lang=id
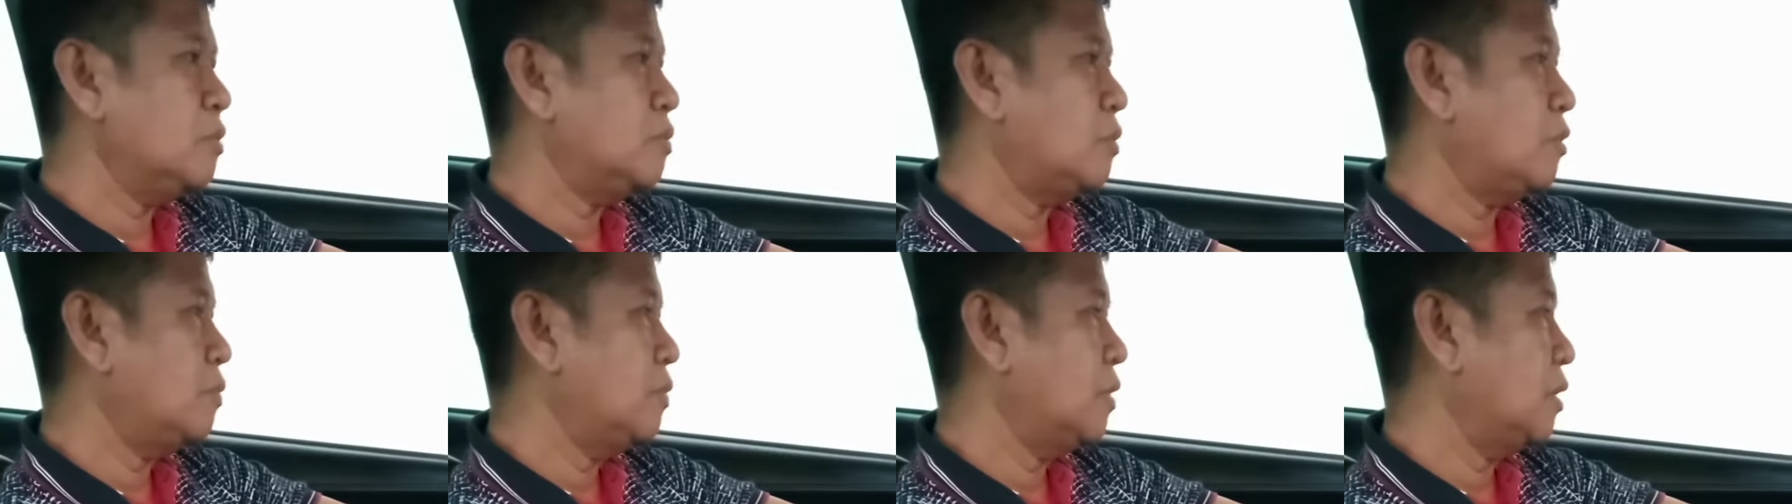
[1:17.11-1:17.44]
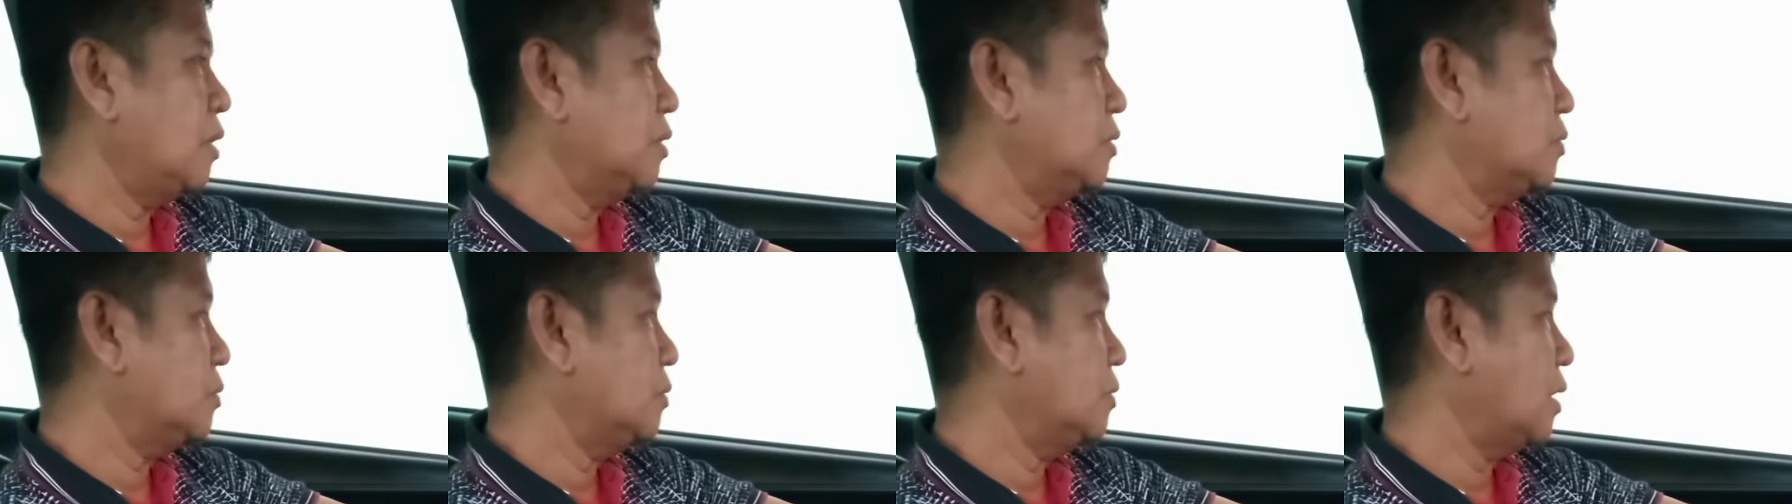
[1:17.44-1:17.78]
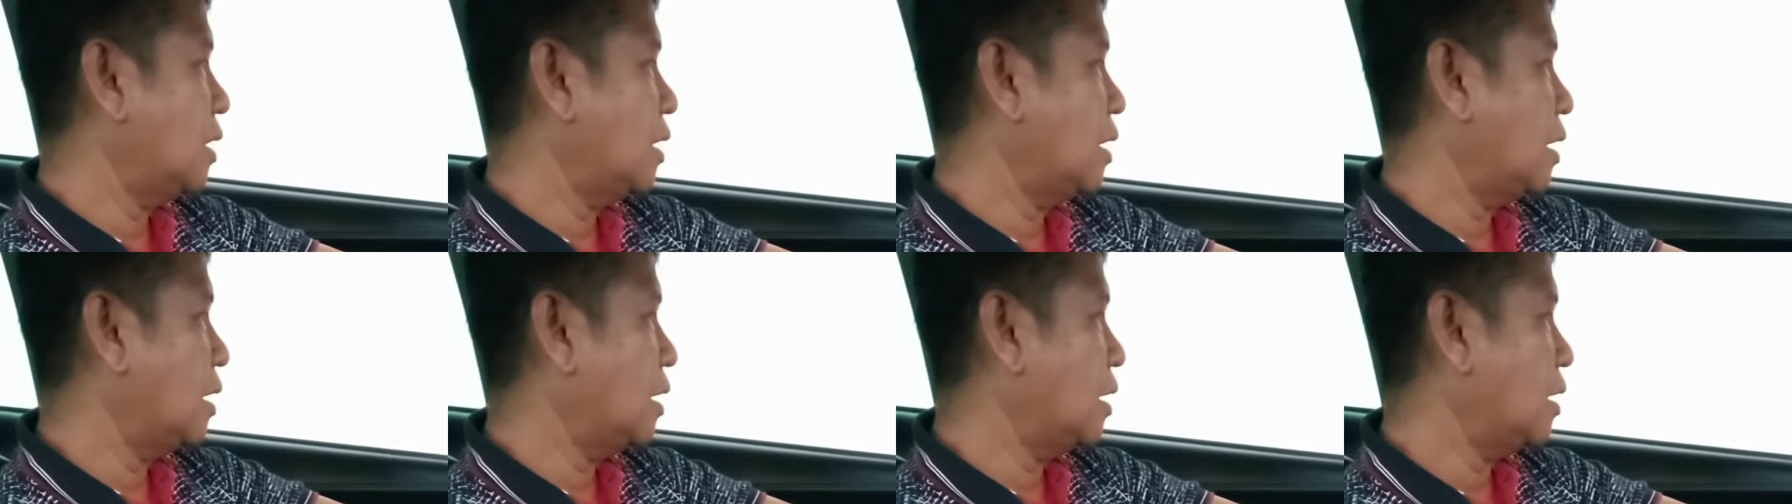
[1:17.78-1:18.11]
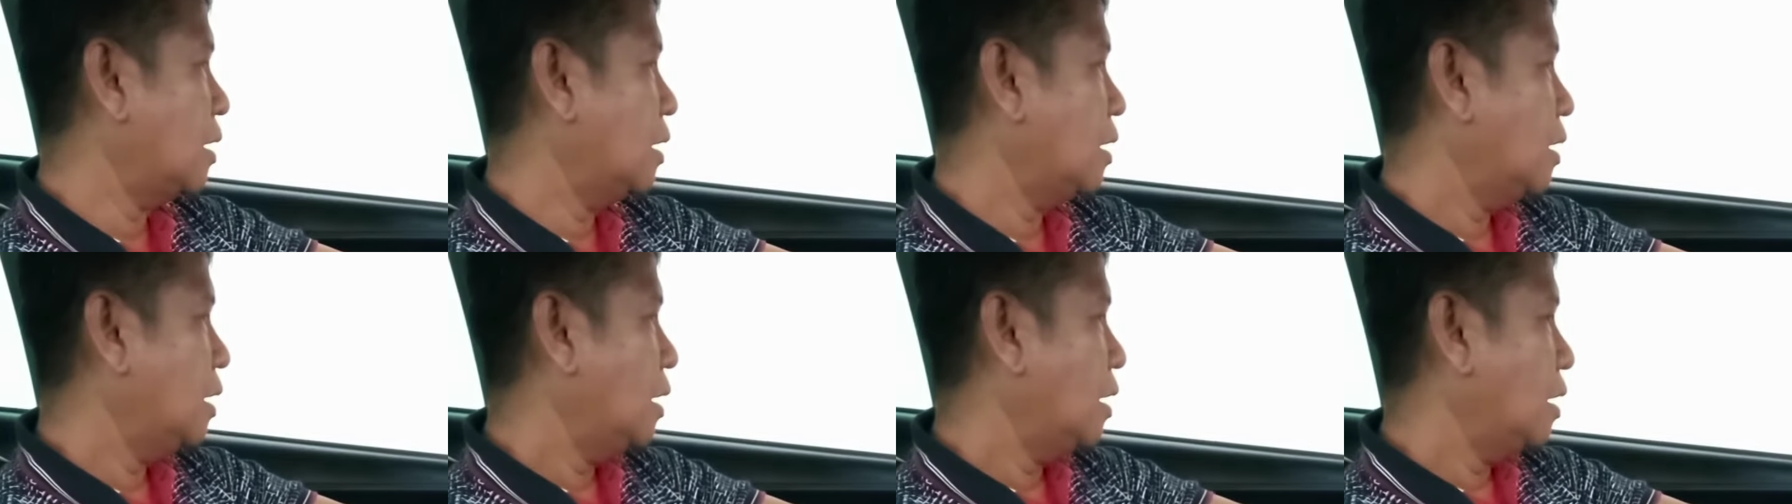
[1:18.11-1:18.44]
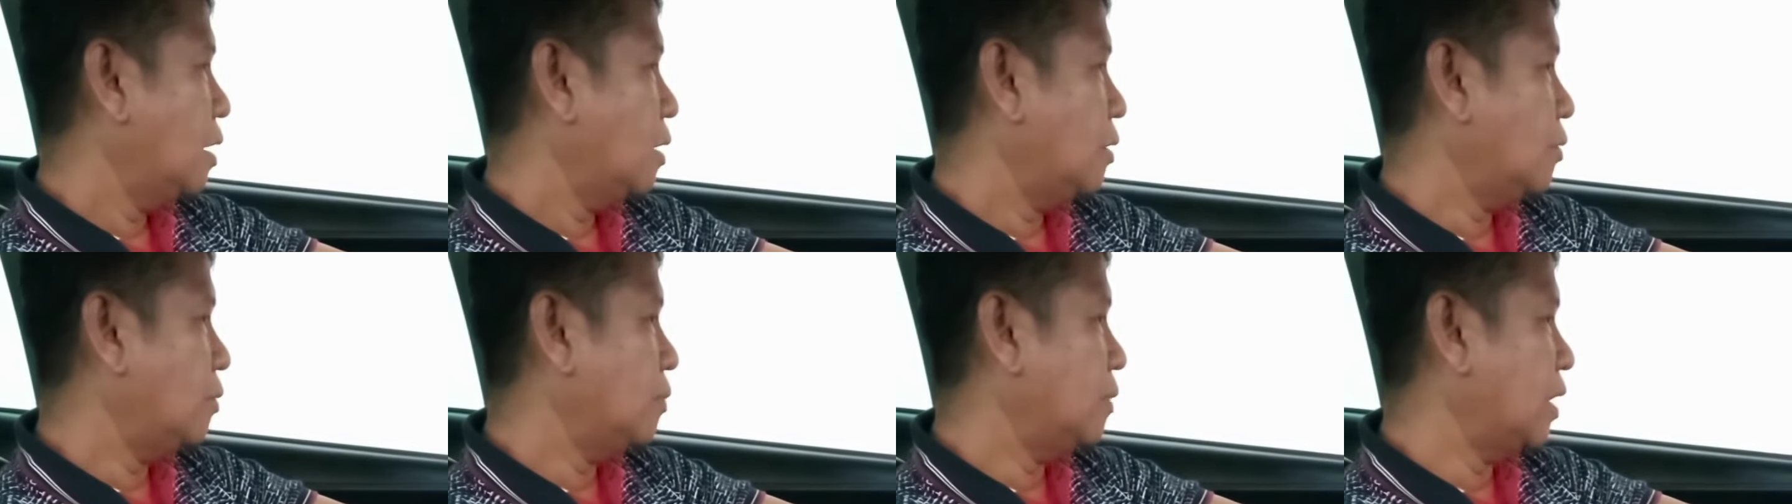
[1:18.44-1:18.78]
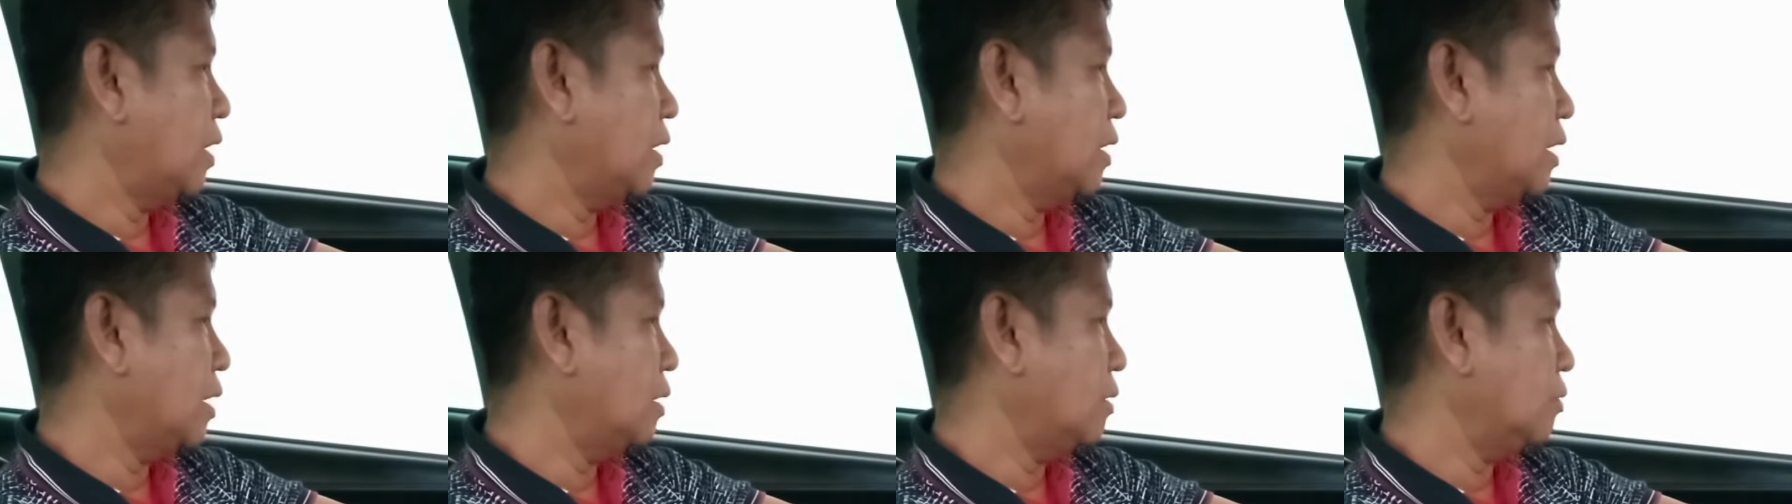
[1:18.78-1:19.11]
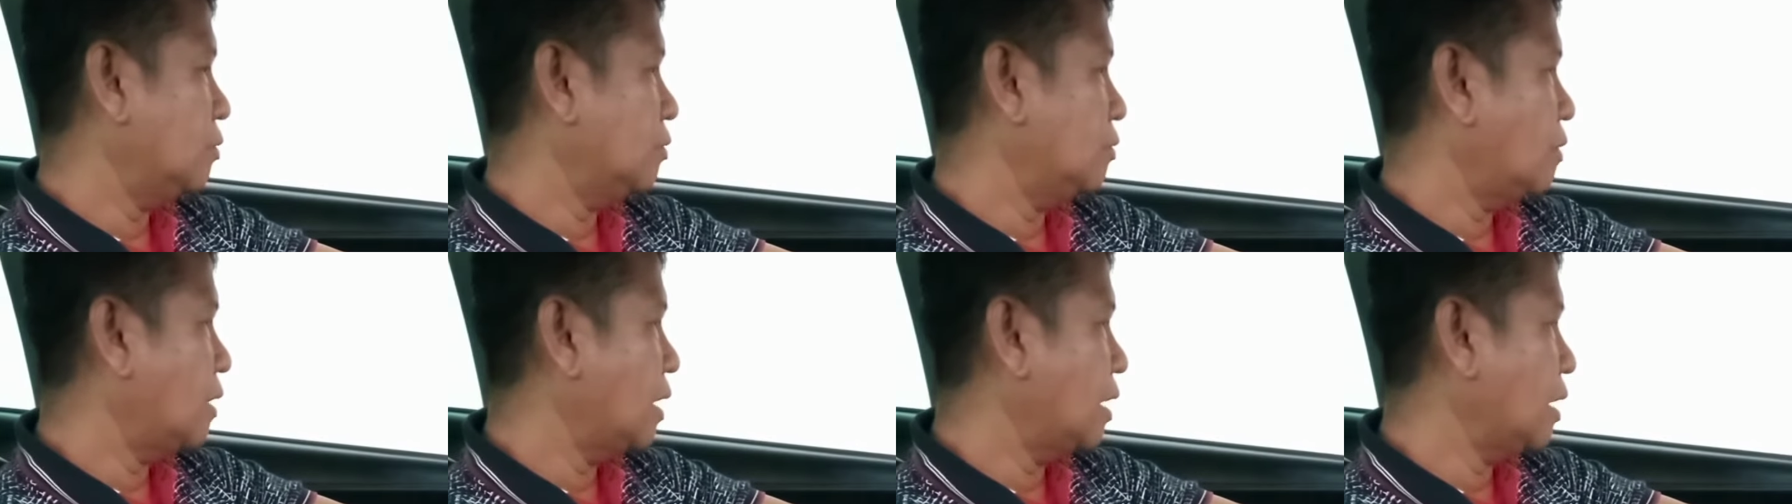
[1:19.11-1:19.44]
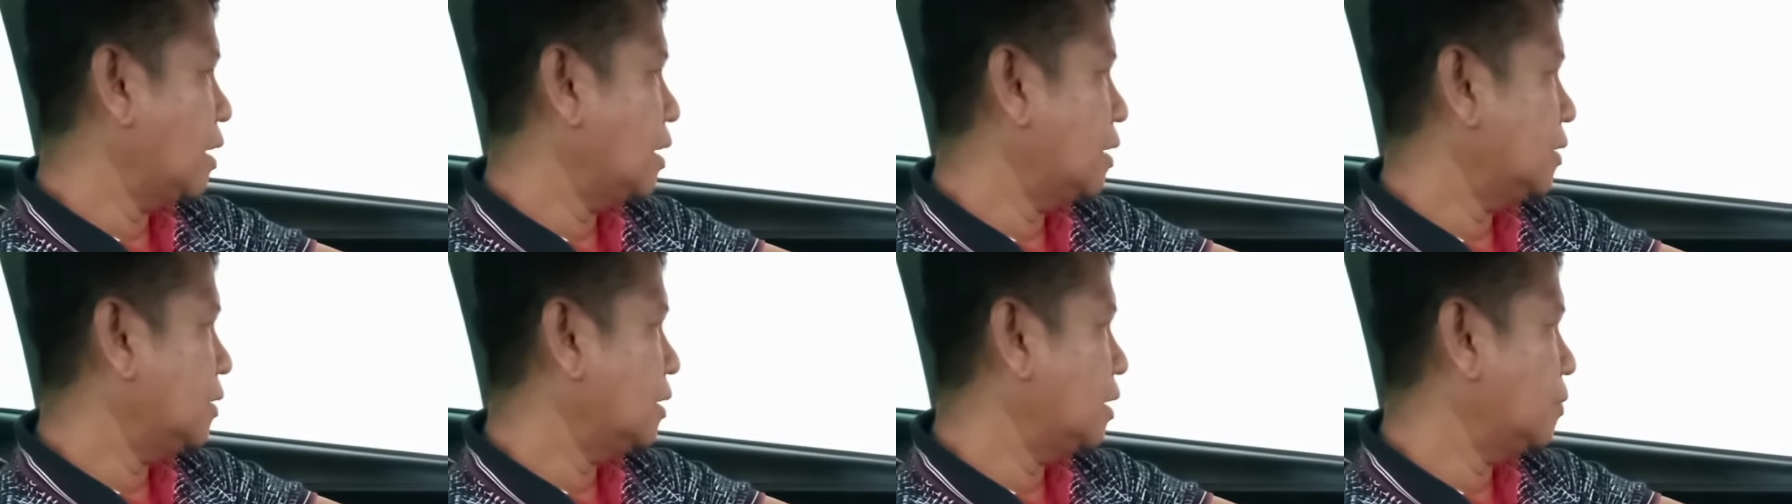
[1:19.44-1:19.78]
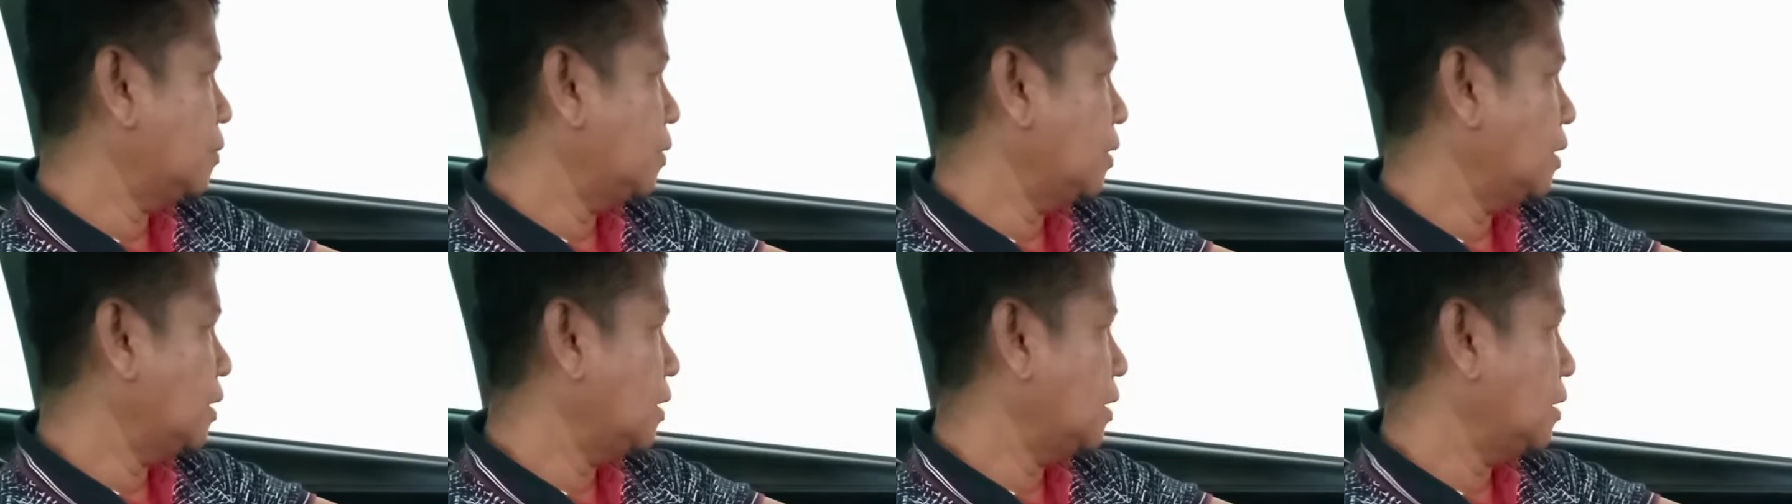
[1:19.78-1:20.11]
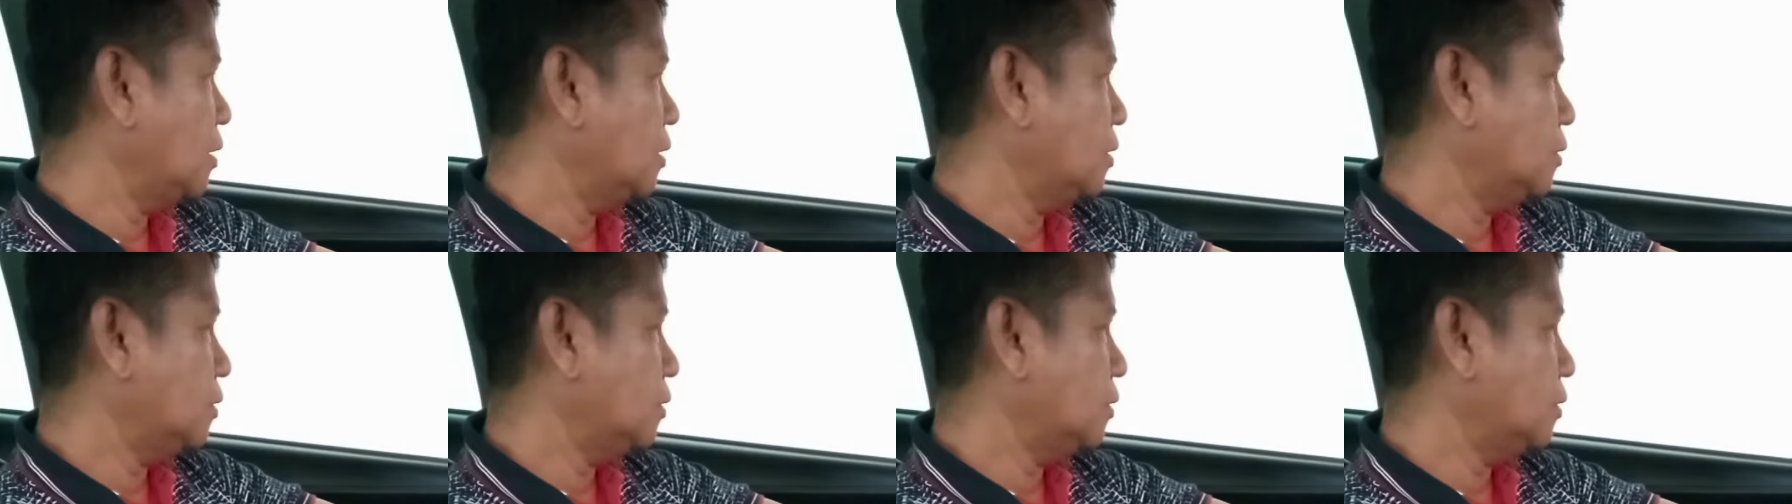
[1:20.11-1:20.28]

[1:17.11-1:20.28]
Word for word: mobil sudah lumayan tua tapi